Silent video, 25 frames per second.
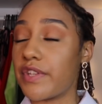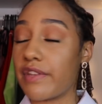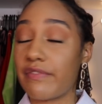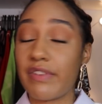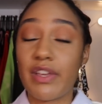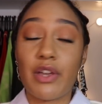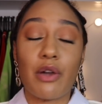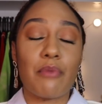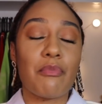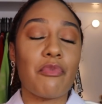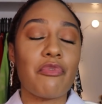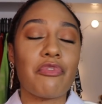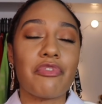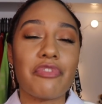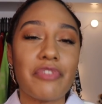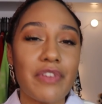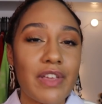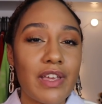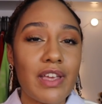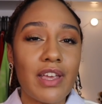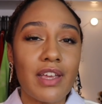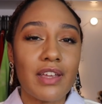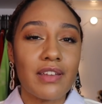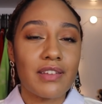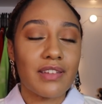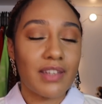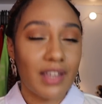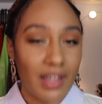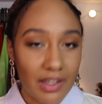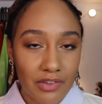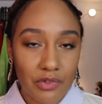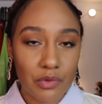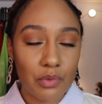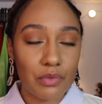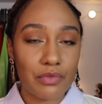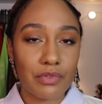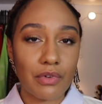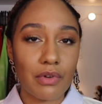savez comme on fait très
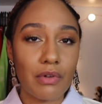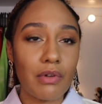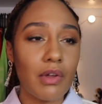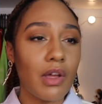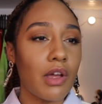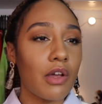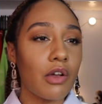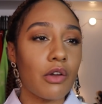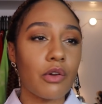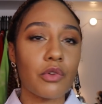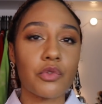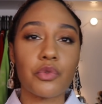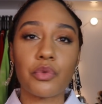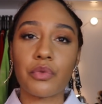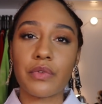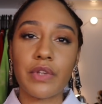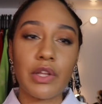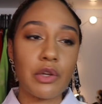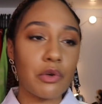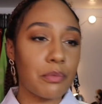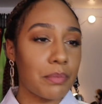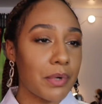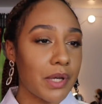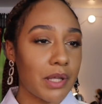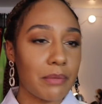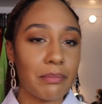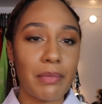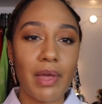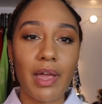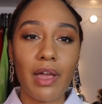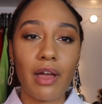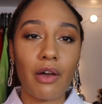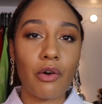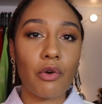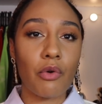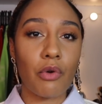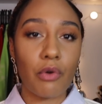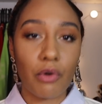souvent quand on est au
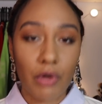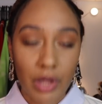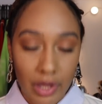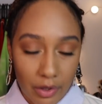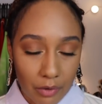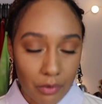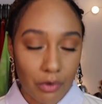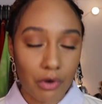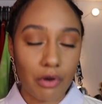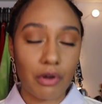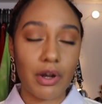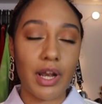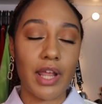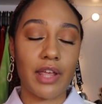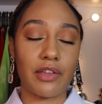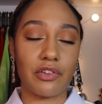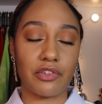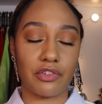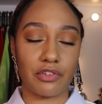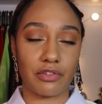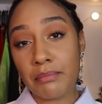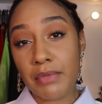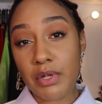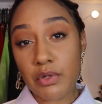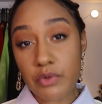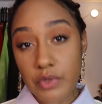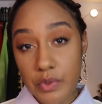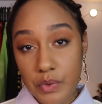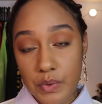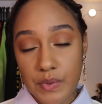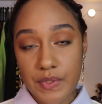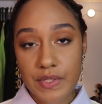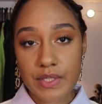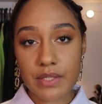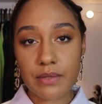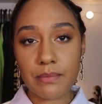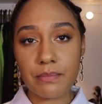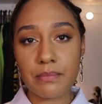primaire et au collège. Mais le
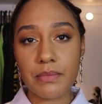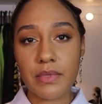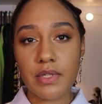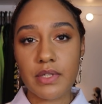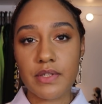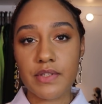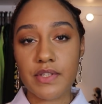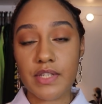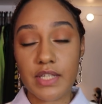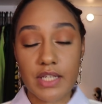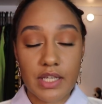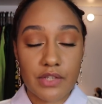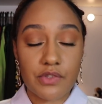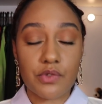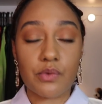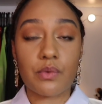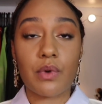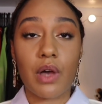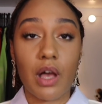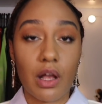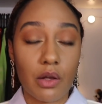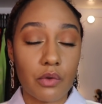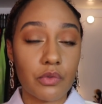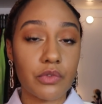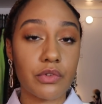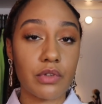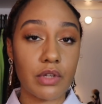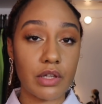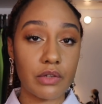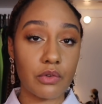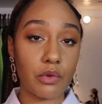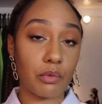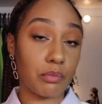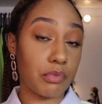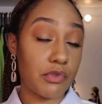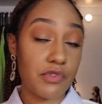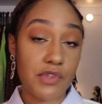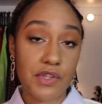souci, c'est qu'elles ont raconté
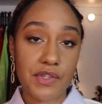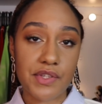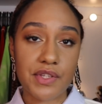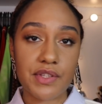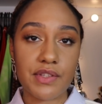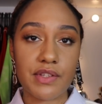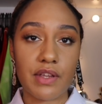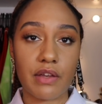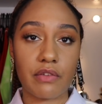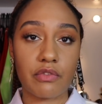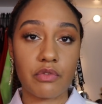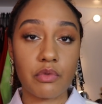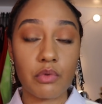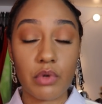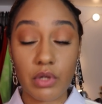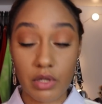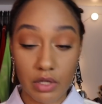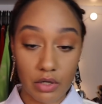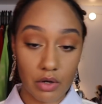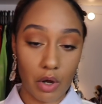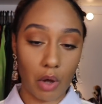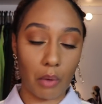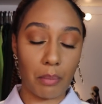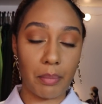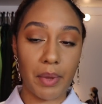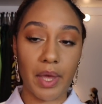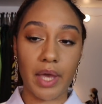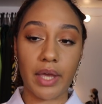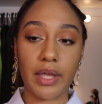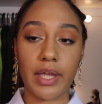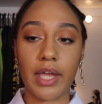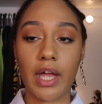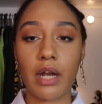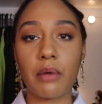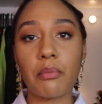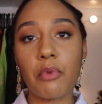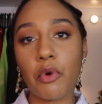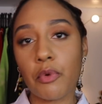dans plusieurs interviews, et leur père
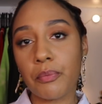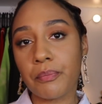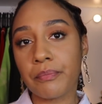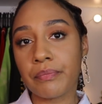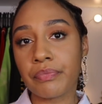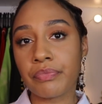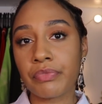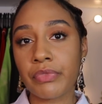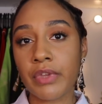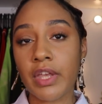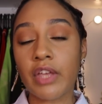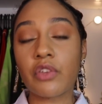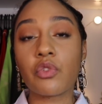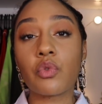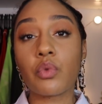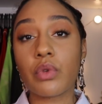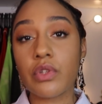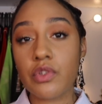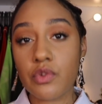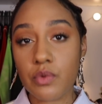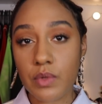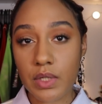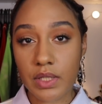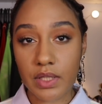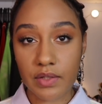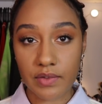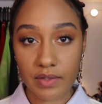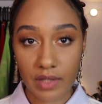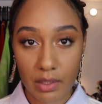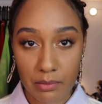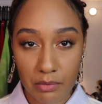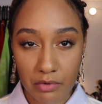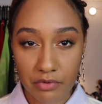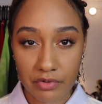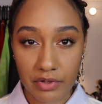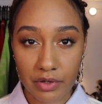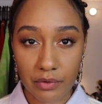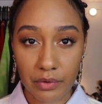également, qu'elles ont essuyé des très
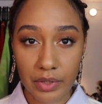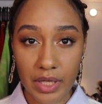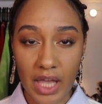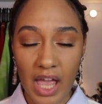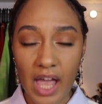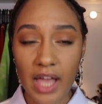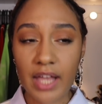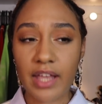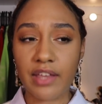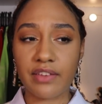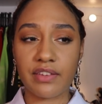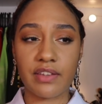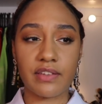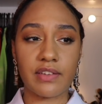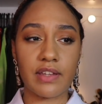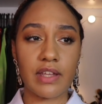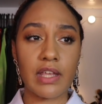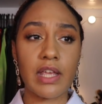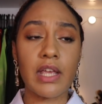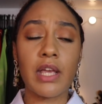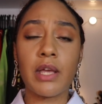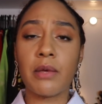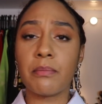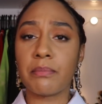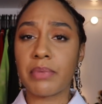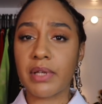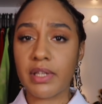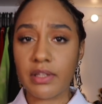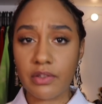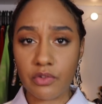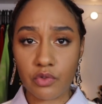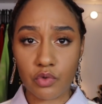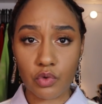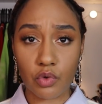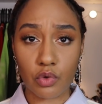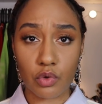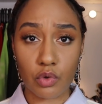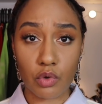mauvais regards, qu'elles étaient
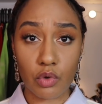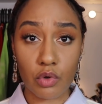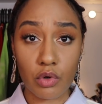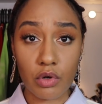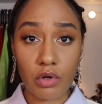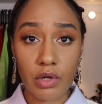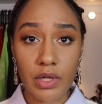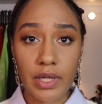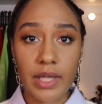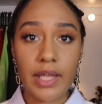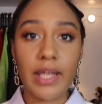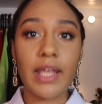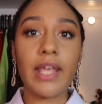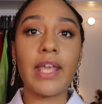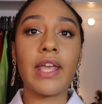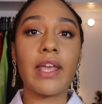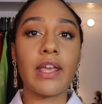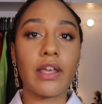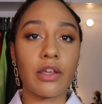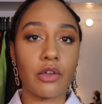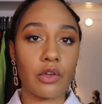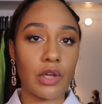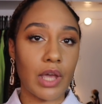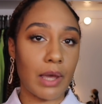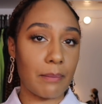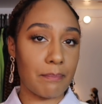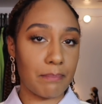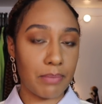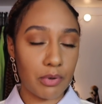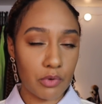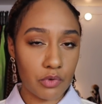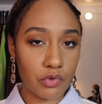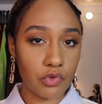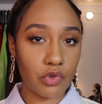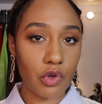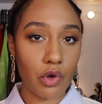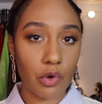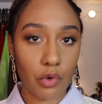prises de haut, et qu'à
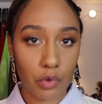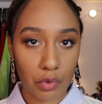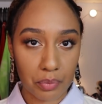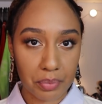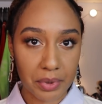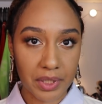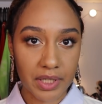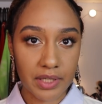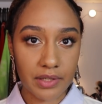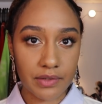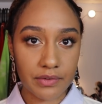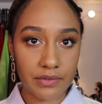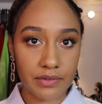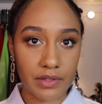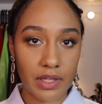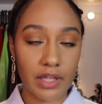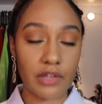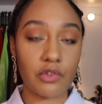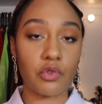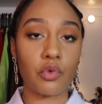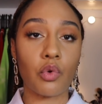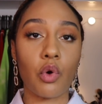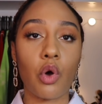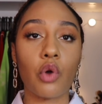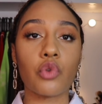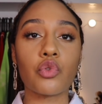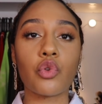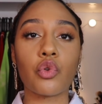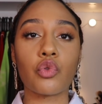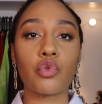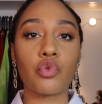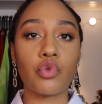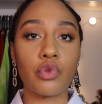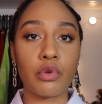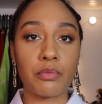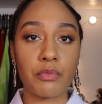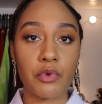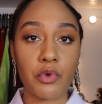plusieurs reprises, elles ont
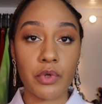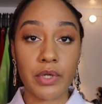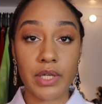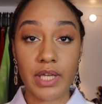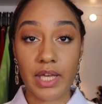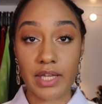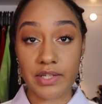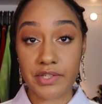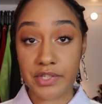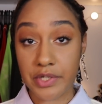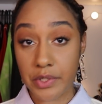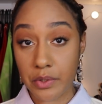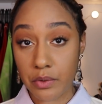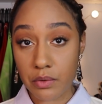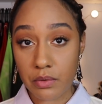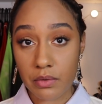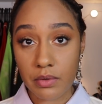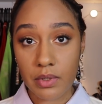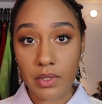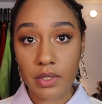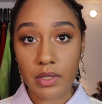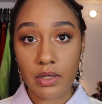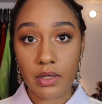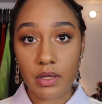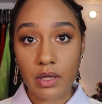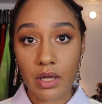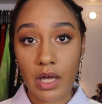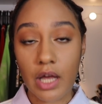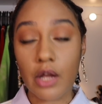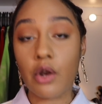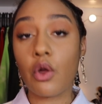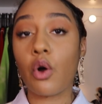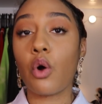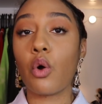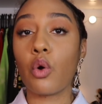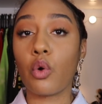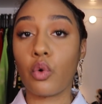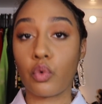entendu le mot ghetto à
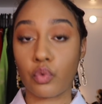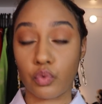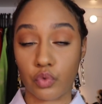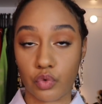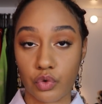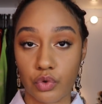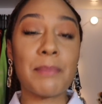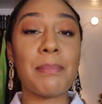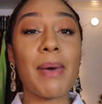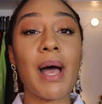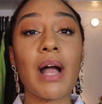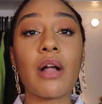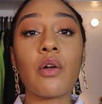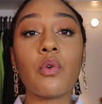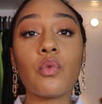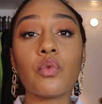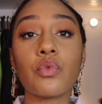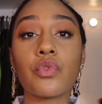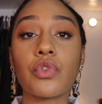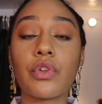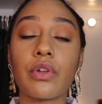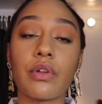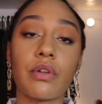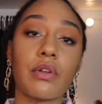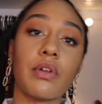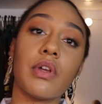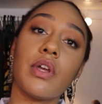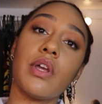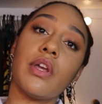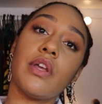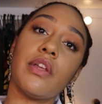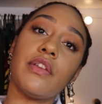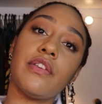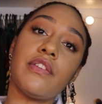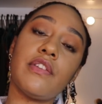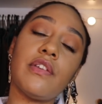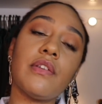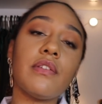leur rencontre. Et par contre,
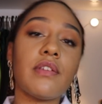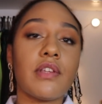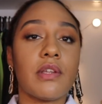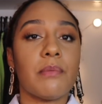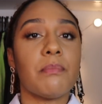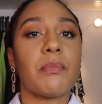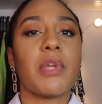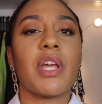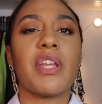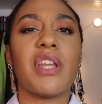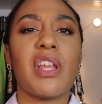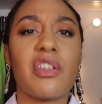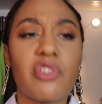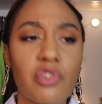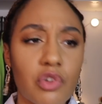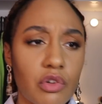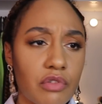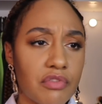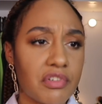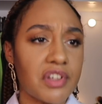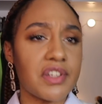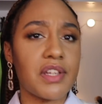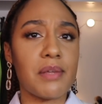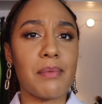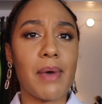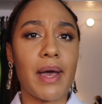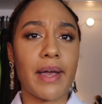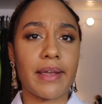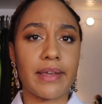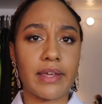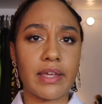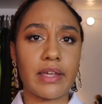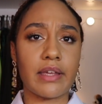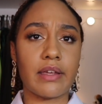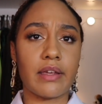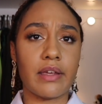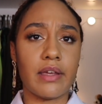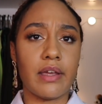si une Kim Kardashian va
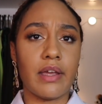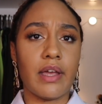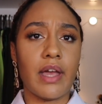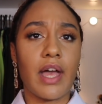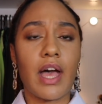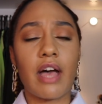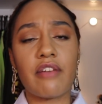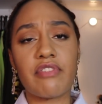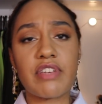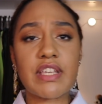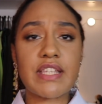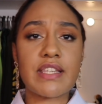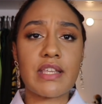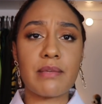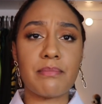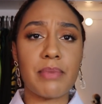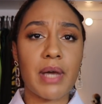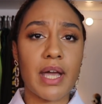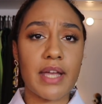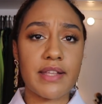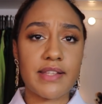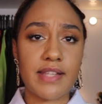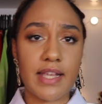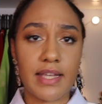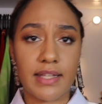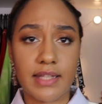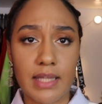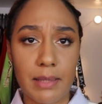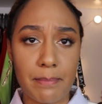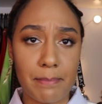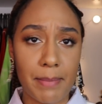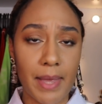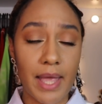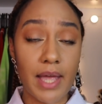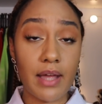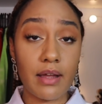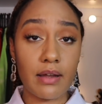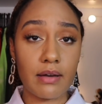débarquer avec ses braids avec des
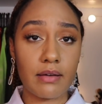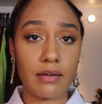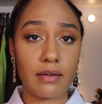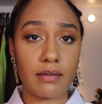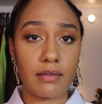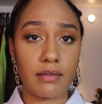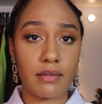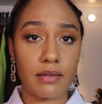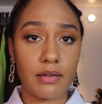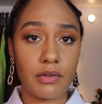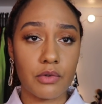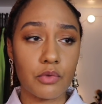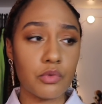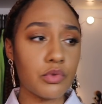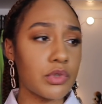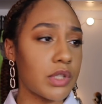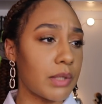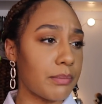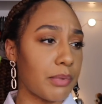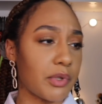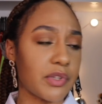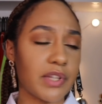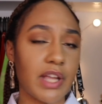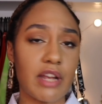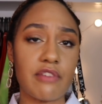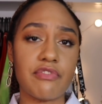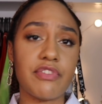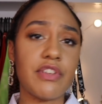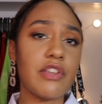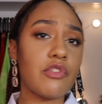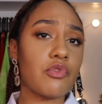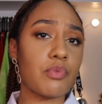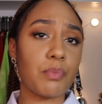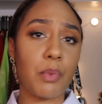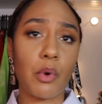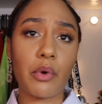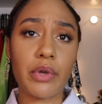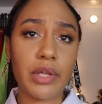perles, ou n'importe quelle fille,
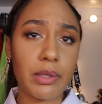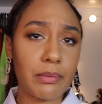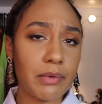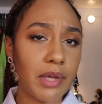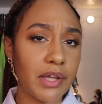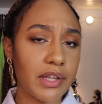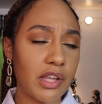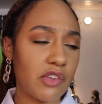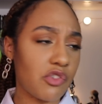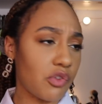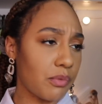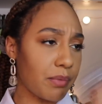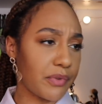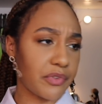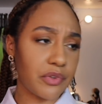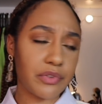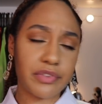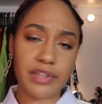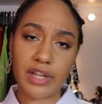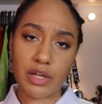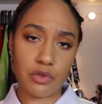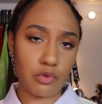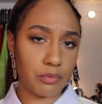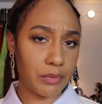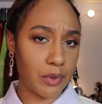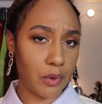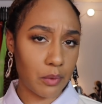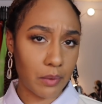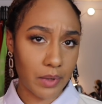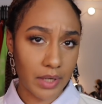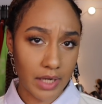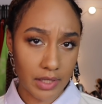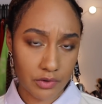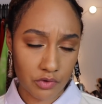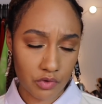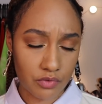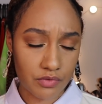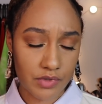je prends Kim Kardashian parce que c'est la numéro 1
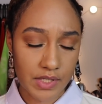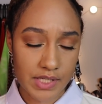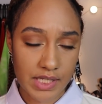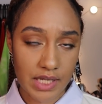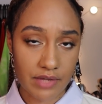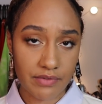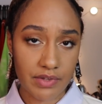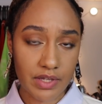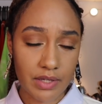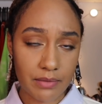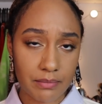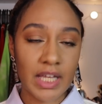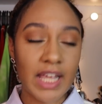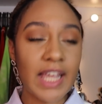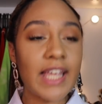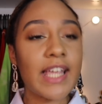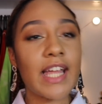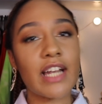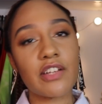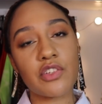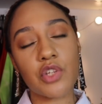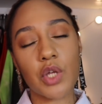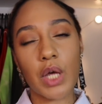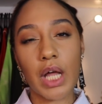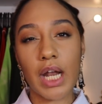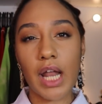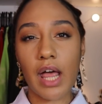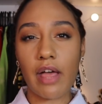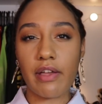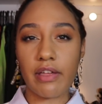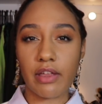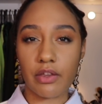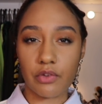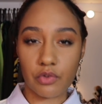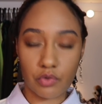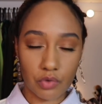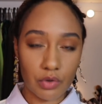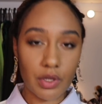là-dessus, vous le savez, et qu'elle sera là
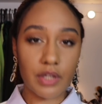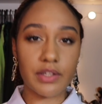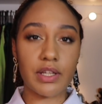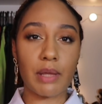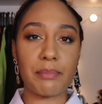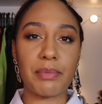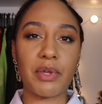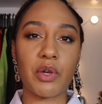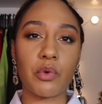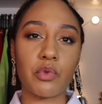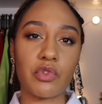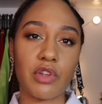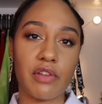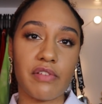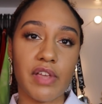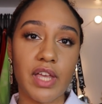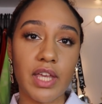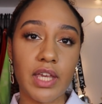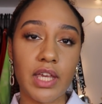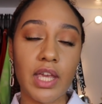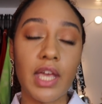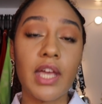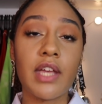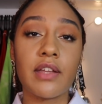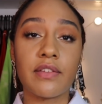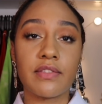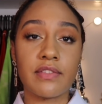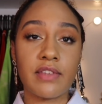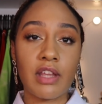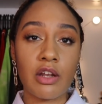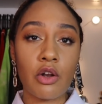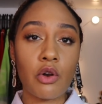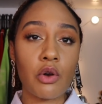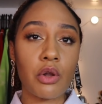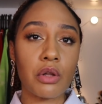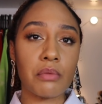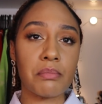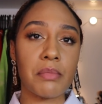sur un tapis rouge avec, dès
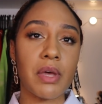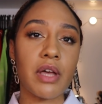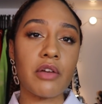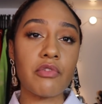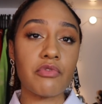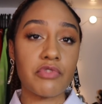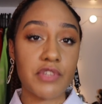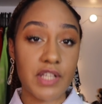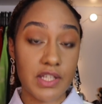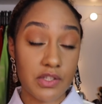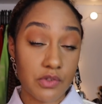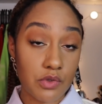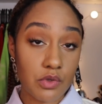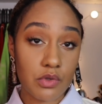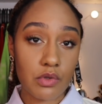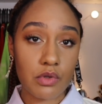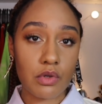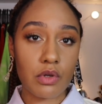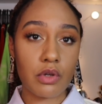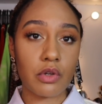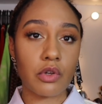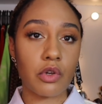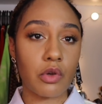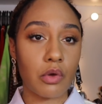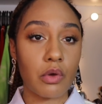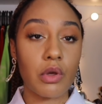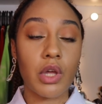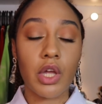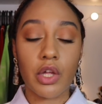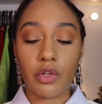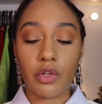le lendemain, vous êtes sûr que